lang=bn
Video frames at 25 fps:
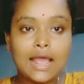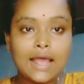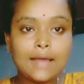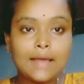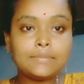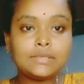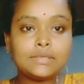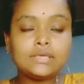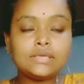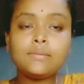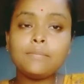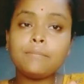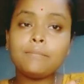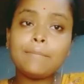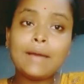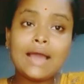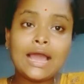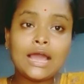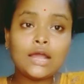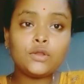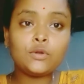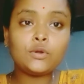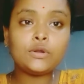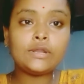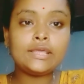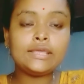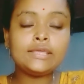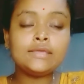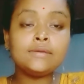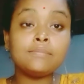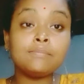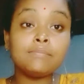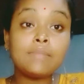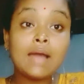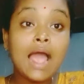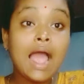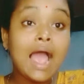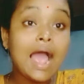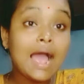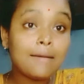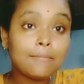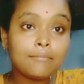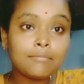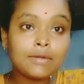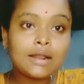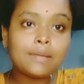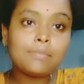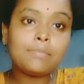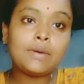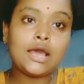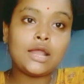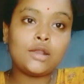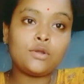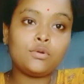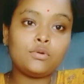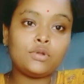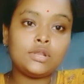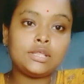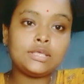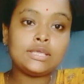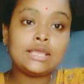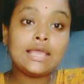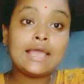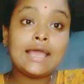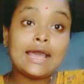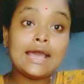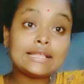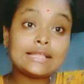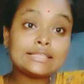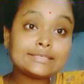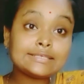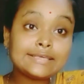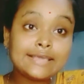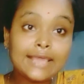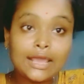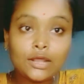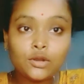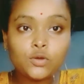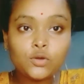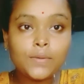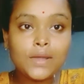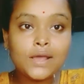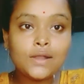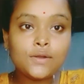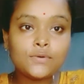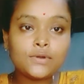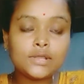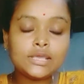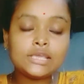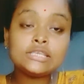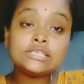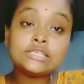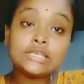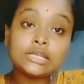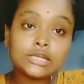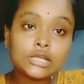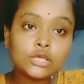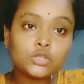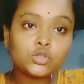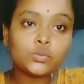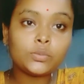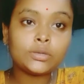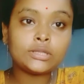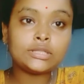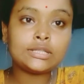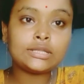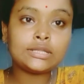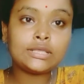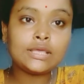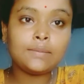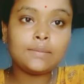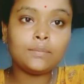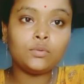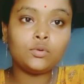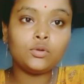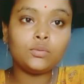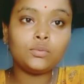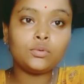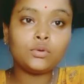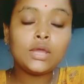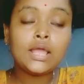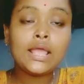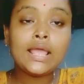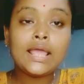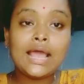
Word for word: আমি ভালো নেই বা আমরা ভালো নেই আজ কেন ভালো নেই সেটাই তোমাদেরকে বলবো